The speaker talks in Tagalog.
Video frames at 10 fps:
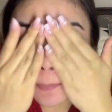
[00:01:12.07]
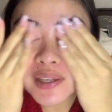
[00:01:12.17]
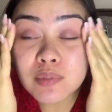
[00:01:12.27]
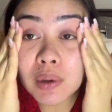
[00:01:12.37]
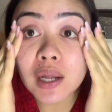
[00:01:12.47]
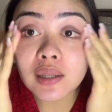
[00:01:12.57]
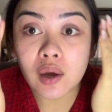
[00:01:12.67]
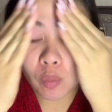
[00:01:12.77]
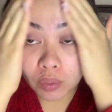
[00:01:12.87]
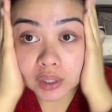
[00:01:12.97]
Mas
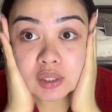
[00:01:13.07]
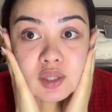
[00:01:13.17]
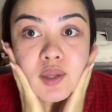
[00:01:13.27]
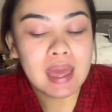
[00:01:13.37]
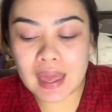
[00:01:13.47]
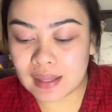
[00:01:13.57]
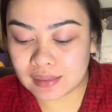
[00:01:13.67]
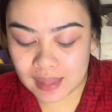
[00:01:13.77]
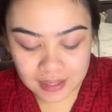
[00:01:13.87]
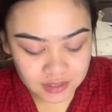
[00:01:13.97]
magandang word. And
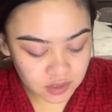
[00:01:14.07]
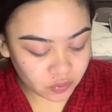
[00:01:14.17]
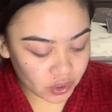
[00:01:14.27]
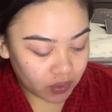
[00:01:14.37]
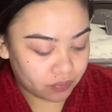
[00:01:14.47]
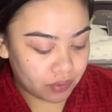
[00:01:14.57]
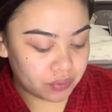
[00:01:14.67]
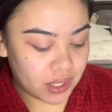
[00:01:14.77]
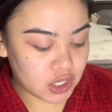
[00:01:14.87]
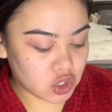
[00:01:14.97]
next, for the
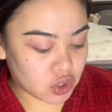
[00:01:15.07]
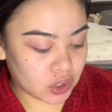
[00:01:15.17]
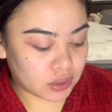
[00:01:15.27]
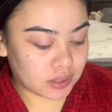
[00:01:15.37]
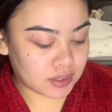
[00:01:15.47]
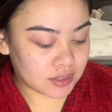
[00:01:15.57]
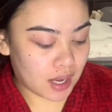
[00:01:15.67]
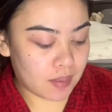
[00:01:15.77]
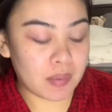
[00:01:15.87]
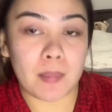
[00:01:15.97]
foundation, this
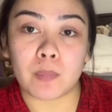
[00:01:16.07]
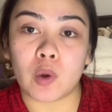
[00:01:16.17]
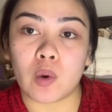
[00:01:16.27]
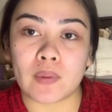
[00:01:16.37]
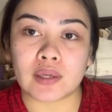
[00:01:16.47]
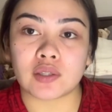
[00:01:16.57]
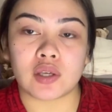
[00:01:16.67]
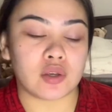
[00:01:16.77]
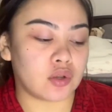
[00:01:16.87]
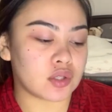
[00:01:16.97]
time I'm going to
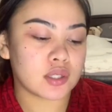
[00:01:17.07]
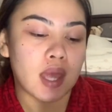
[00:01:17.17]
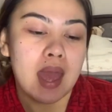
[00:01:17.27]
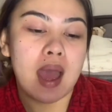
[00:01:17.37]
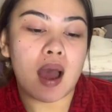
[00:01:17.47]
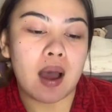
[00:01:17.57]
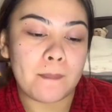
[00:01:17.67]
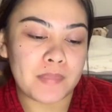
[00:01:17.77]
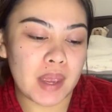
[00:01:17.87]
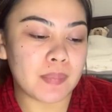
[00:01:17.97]
use uh,
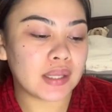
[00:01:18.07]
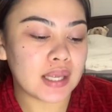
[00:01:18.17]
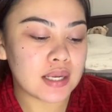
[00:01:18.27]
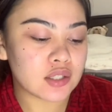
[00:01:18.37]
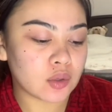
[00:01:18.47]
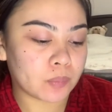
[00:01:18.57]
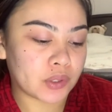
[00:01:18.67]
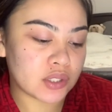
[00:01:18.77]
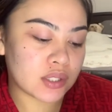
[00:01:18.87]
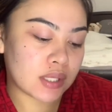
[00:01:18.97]
Maybelline
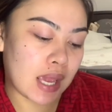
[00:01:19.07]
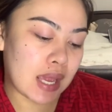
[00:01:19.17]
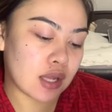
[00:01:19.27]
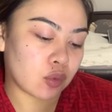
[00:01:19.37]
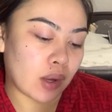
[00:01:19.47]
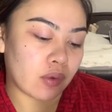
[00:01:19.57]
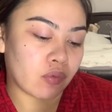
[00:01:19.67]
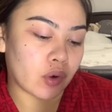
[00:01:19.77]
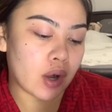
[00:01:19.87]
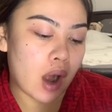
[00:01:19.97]
Superstay
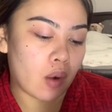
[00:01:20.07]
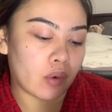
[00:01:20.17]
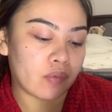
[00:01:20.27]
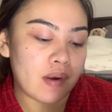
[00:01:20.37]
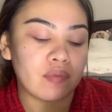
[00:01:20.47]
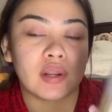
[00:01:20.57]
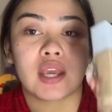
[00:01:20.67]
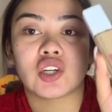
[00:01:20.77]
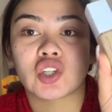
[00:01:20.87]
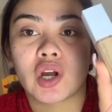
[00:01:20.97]
24-Hour
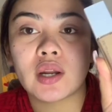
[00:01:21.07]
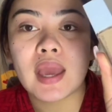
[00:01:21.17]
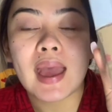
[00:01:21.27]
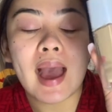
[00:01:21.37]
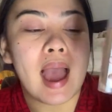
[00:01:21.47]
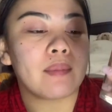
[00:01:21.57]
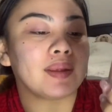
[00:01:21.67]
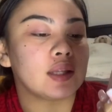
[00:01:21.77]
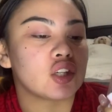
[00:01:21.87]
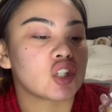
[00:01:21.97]
Foundation. I'm
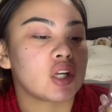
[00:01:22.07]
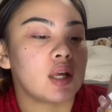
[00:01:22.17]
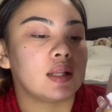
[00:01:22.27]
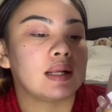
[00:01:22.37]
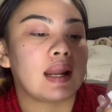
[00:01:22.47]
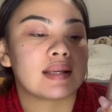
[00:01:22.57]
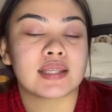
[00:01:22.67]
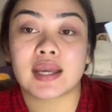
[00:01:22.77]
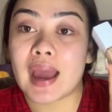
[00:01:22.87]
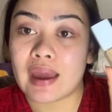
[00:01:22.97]
in the shade
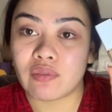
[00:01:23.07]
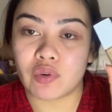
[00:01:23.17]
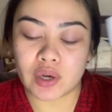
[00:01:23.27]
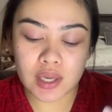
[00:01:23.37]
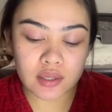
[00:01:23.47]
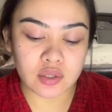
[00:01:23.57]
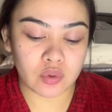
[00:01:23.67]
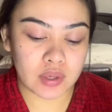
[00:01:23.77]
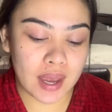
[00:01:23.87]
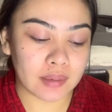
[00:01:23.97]
Classic Ivory. So,
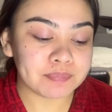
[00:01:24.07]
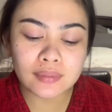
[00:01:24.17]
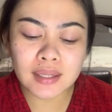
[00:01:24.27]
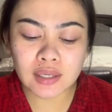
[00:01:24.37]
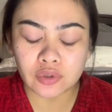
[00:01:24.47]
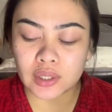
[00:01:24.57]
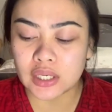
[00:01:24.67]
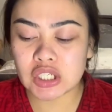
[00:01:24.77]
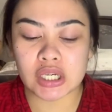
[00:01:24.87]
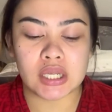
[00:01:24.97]
yan. Ang tagal ko na
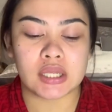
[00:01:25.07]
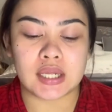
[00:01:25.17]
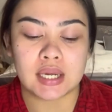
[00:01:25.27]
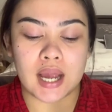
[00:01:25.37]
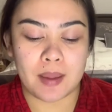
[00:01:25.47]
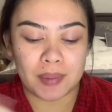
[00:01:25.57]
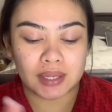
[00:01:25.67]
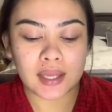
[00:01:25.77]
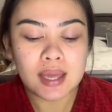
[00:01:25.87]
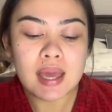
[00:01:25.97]
rin siyang hindi nagamit.
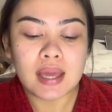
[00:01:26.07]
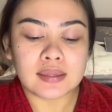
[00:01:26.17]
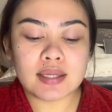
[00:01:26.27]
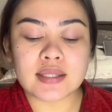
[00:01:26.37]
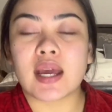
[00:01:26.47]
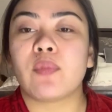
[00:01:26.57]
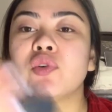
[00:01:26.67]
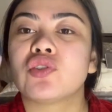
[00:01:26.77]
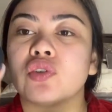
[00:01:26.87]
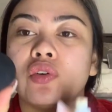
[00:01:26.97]
This time,
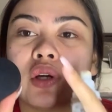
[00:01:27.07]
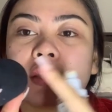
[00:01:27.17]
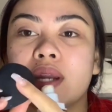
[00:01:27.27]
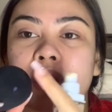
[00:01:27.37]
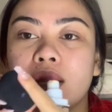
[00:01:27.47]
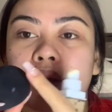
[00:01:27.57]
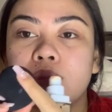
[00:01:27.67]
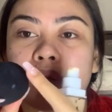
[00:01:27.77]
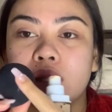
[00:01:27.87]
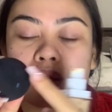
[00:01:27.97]
gusto kong itry na
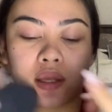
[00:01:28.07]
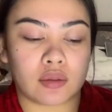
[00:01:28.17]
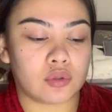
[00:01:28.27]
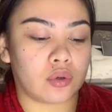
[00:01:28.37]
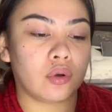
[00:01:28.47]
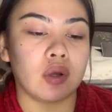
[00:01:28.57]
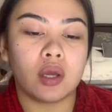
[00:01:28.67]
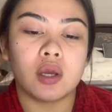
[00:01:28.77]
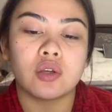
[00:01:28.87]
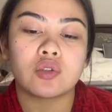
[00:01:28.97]
gamitin ito.
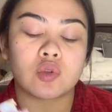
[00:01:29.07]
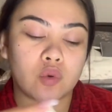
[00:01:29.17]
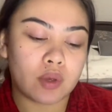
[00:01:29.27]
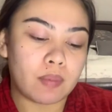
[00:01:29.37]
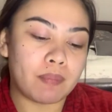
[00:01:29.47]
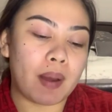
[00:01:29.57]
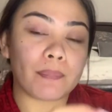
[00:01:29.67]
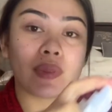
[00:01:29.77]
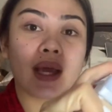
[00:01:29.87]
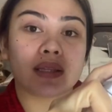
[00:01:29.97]
So,
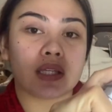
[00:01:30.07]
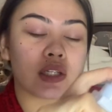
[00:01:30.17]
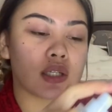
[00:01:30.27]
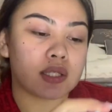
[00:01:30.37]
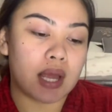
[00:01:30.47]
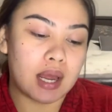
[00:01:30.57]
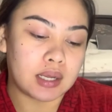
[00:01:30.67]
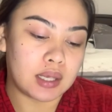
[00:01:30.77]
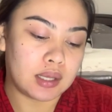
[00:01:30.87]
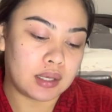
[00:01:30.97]
ipump natin siya sa
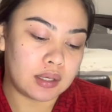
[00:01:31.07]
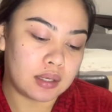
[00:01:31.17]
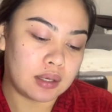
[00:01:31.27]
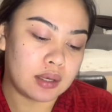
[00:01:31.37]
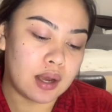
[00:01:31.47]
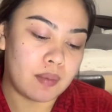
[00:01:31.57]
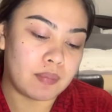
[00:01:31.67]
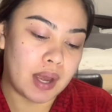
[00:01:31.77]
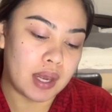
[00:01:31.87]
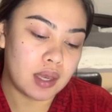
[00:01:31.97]
aking
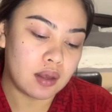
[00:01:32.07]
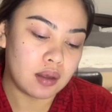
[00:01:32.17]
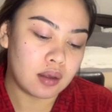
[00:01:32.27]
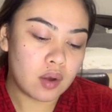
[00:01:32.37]
kamay.